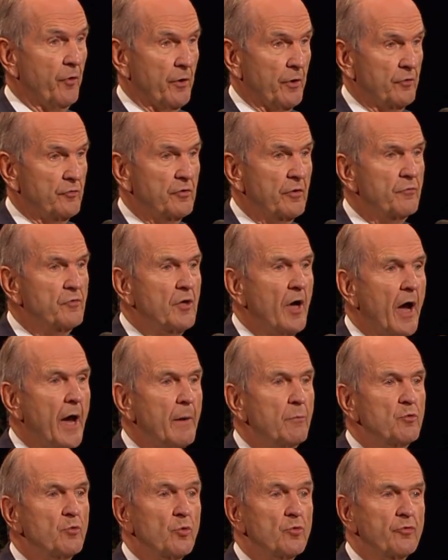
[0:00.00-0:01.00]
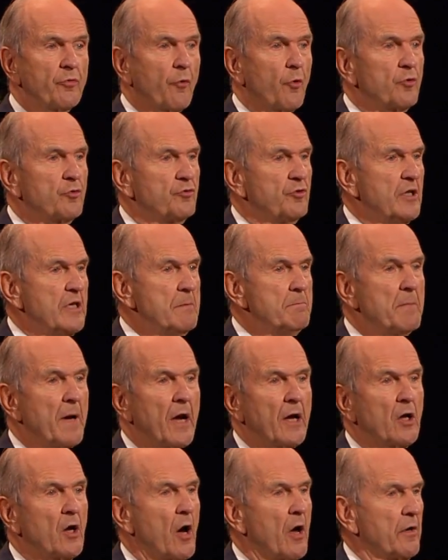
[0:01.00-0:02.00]
この時満ちる真剣時代は
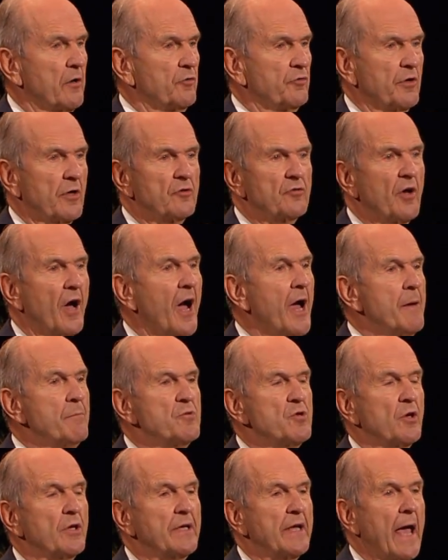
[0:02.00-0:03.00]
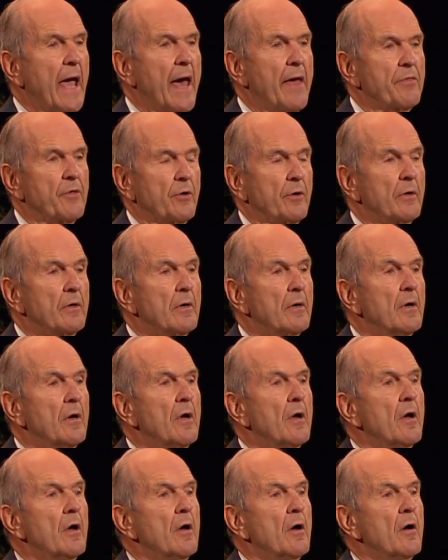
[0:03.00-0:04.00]
神により天と地と両方におい
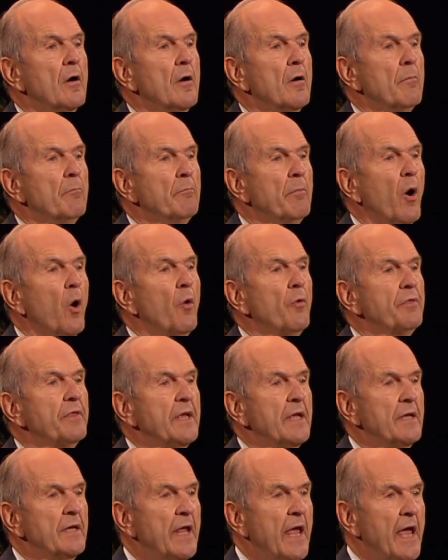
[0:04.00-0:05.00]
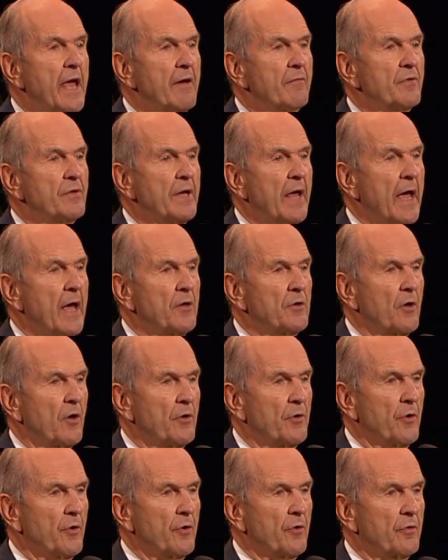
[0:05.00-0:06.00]
て集合の時代として
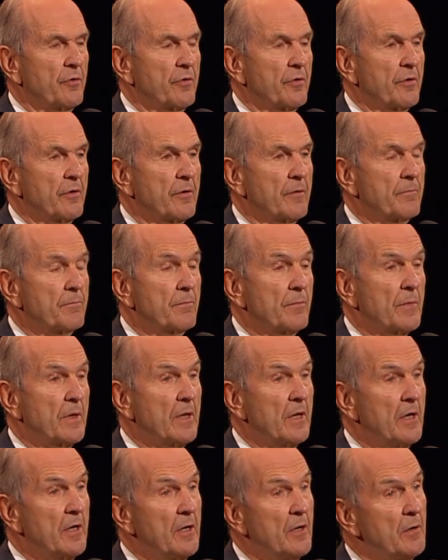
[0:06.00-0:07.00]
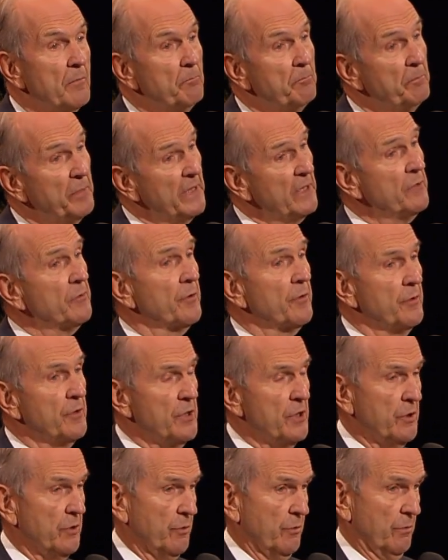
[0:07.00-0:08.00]
予見されていました。
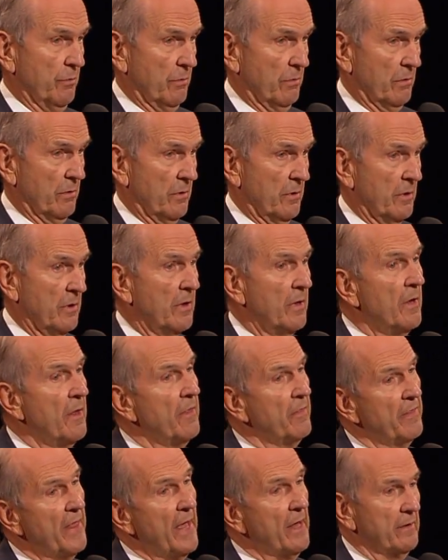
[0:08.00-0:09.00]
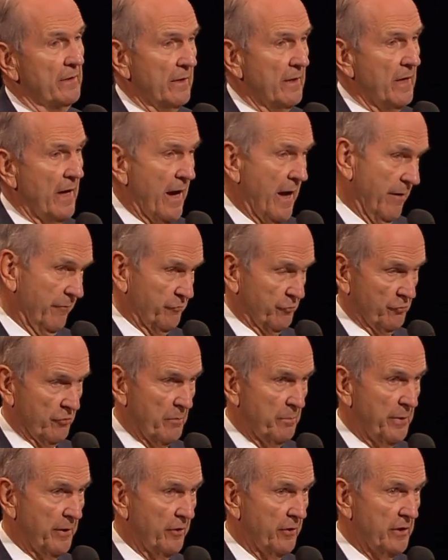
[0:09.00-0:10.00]
ペテロは
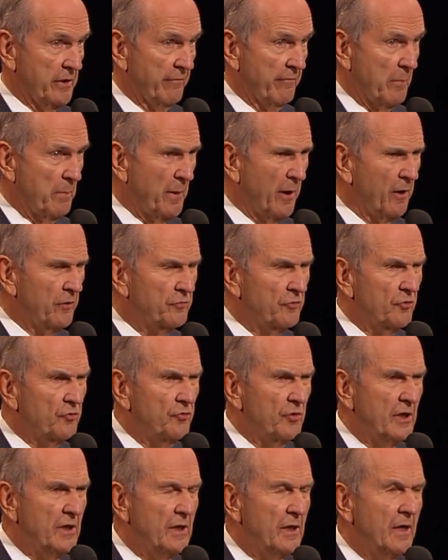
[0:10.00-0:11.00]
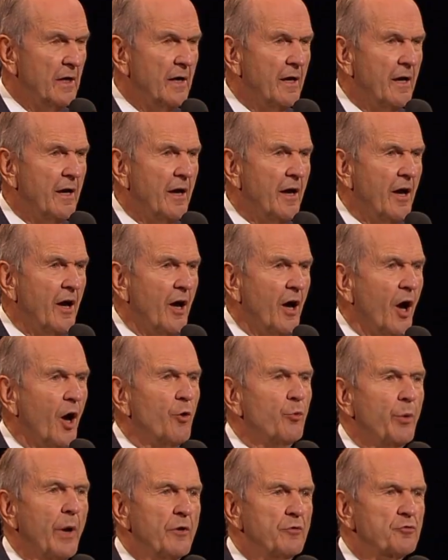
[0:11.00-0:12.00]
大廃墟の後に
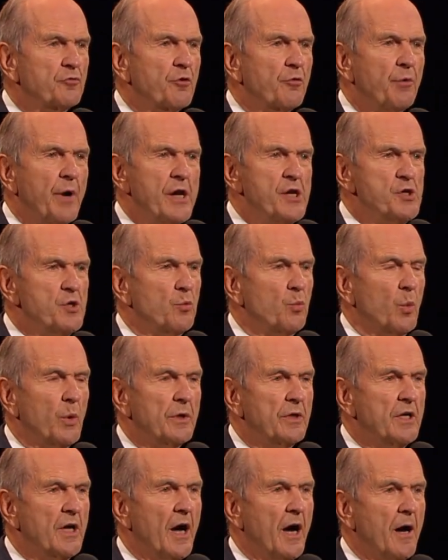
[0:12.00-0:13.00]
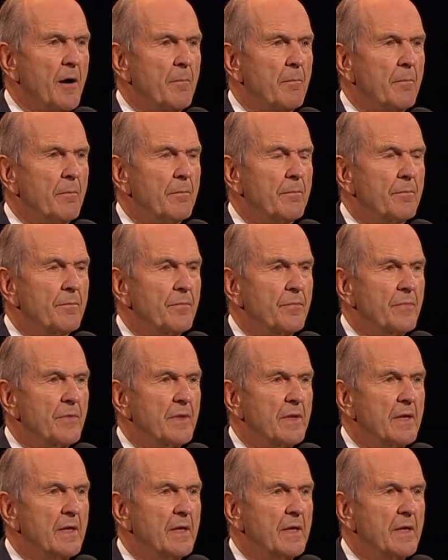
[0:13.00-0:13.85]
回復が訪れることを知っていました。